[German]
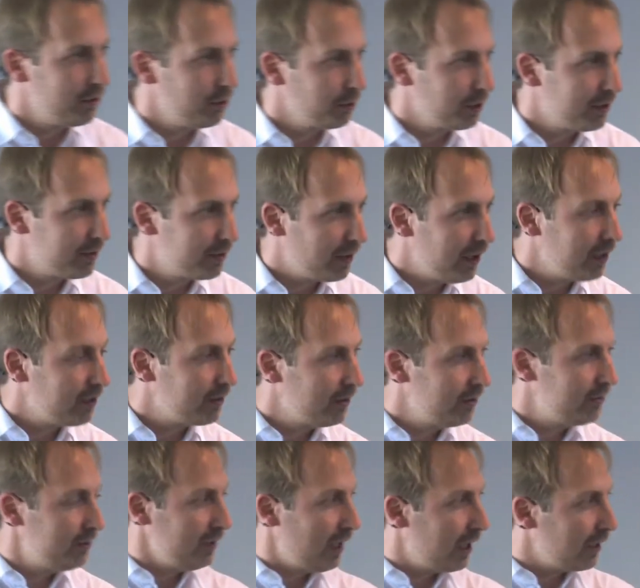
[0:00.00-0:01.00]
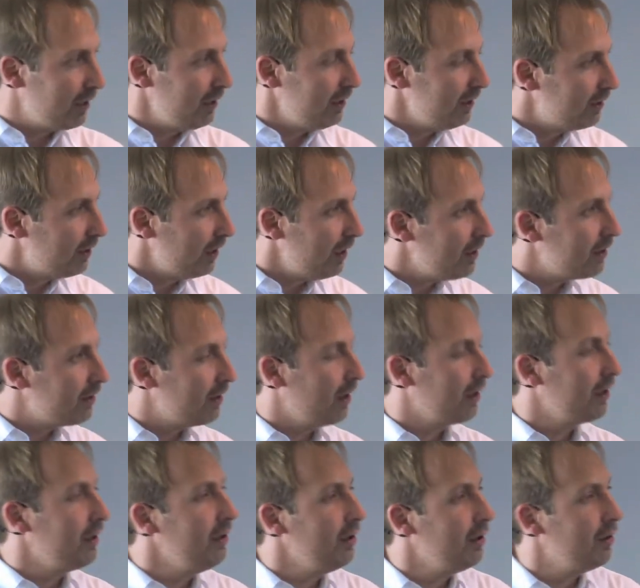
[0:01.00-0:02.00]
so gezeigt, dass die Agilität,
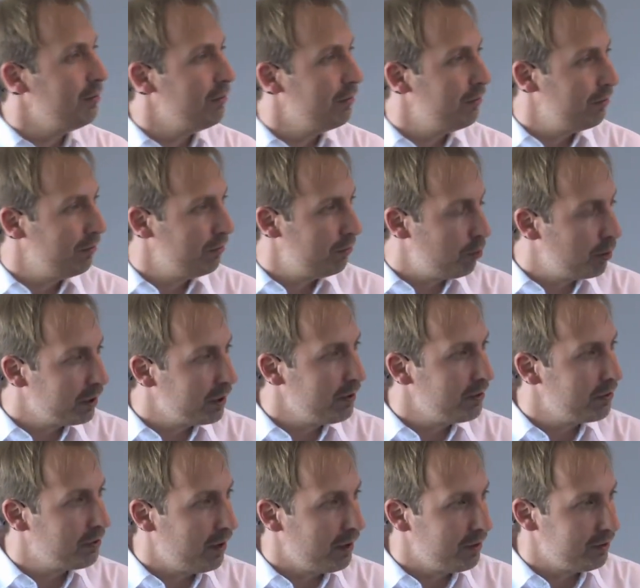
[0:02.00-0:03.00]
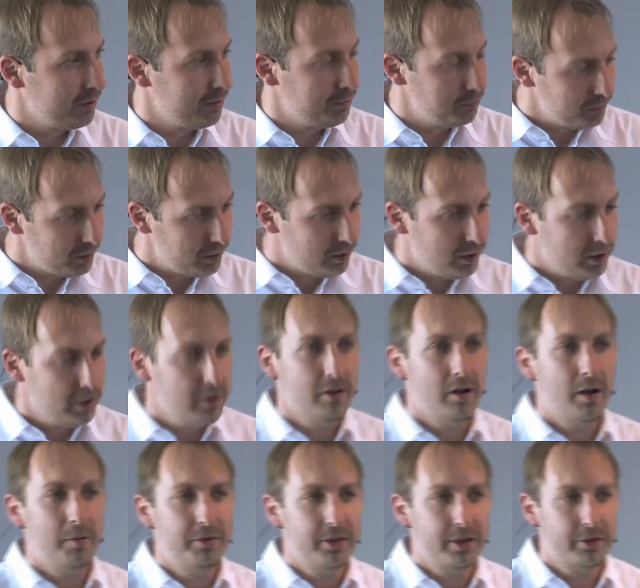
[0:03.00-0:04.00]
agile Vorgehensweisen
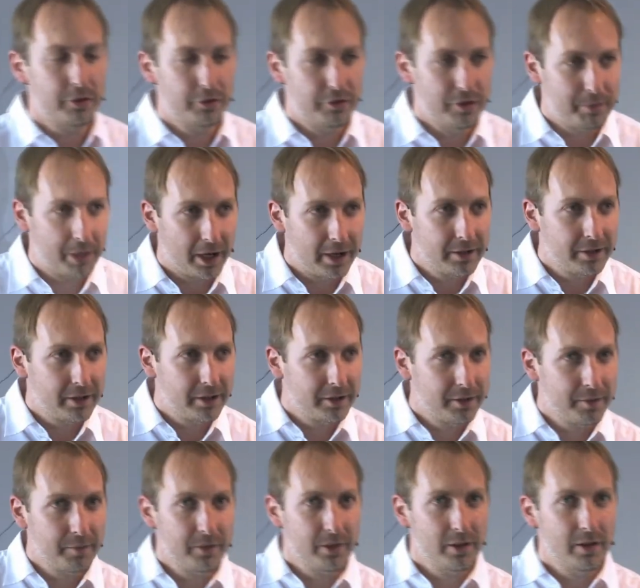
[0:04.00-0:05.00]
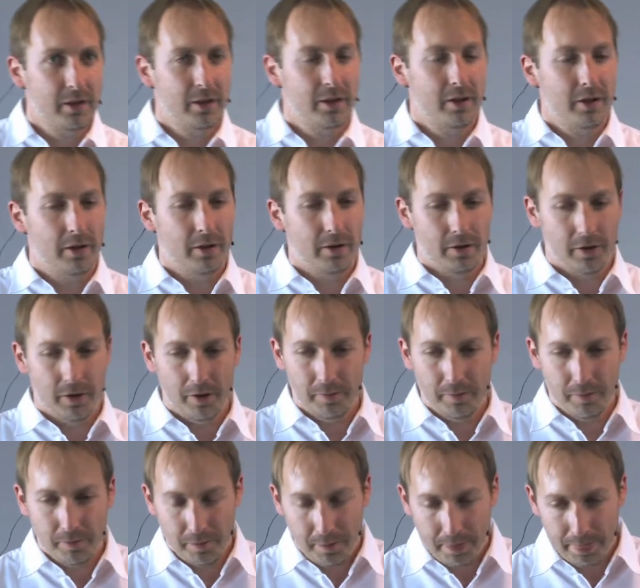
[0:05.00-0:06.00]
haben sich so verbreitet.
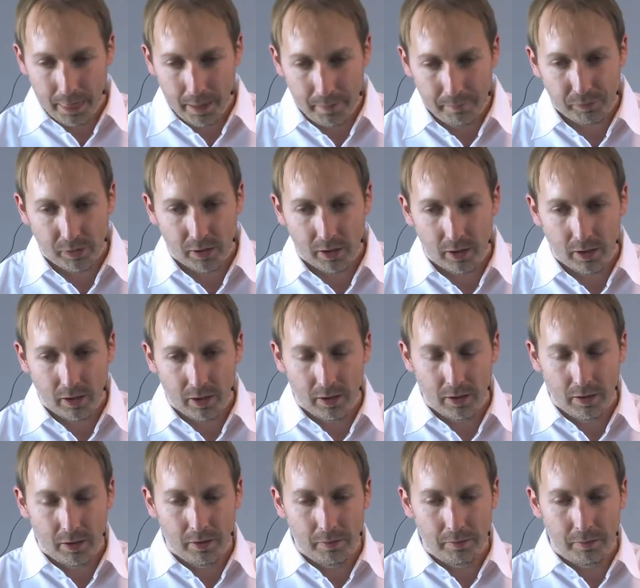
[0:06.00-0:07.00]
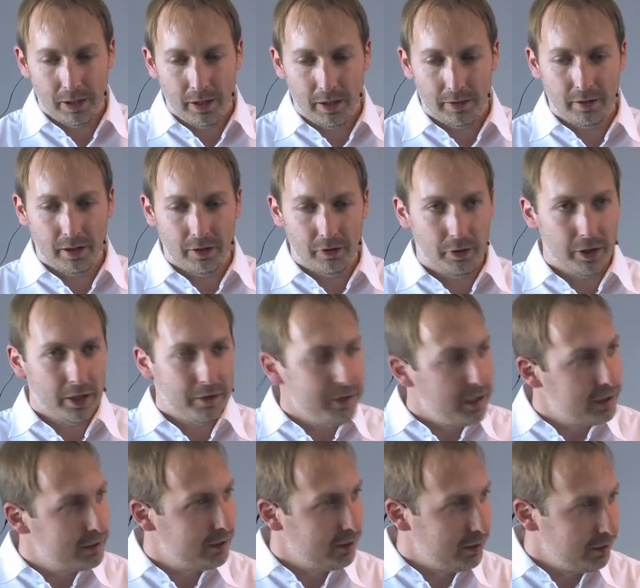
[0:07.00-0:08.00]
Ähm, man hat ja neue
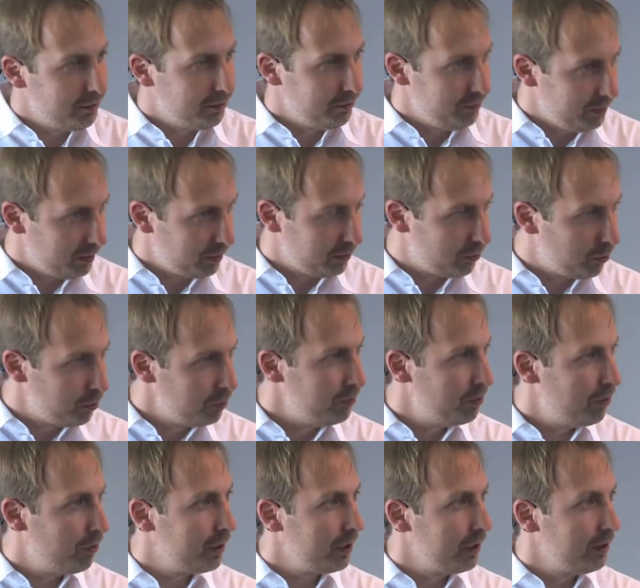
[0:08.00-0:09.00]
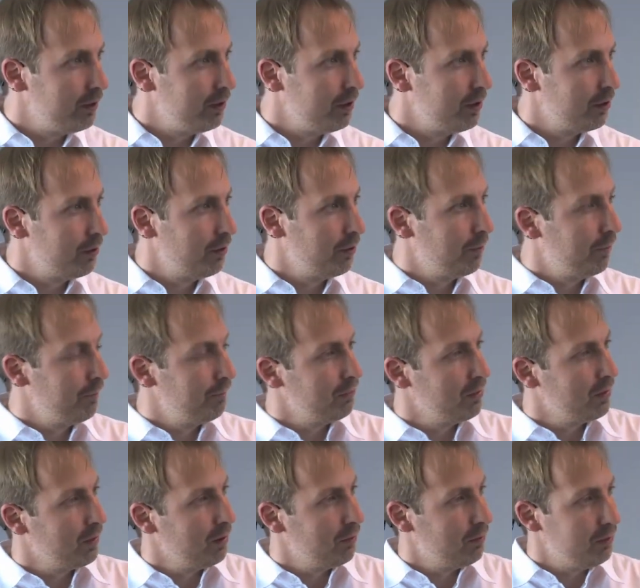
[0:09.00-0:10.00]
Werte wie Kundenorientierung,
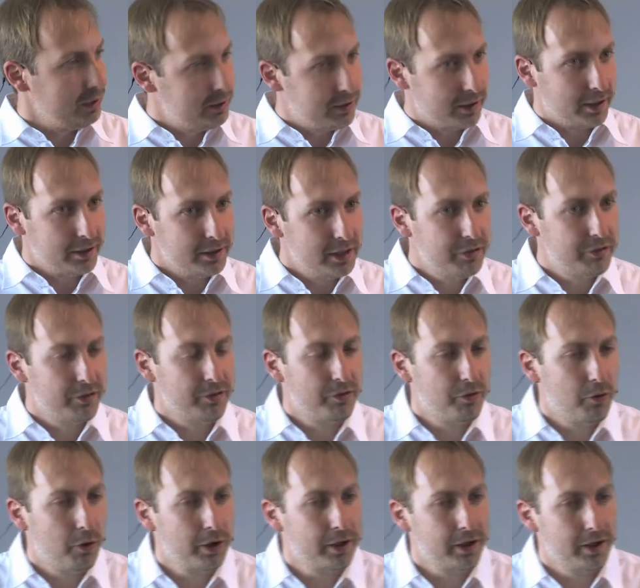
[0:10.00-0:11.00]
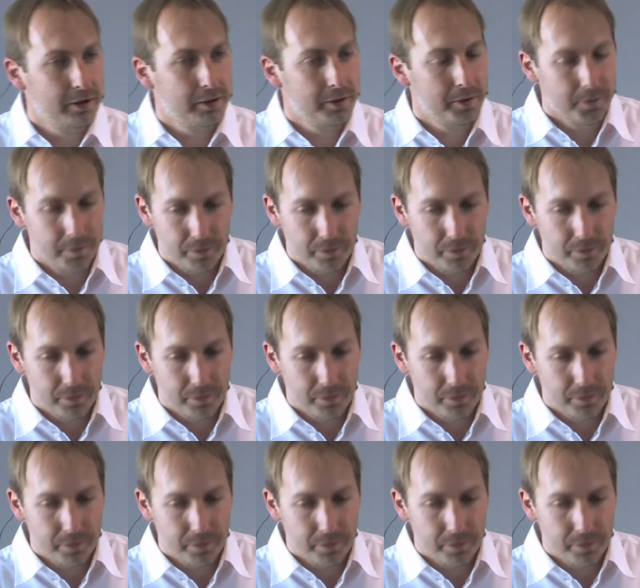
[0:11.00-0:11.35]
wie iteratives Vorgehen.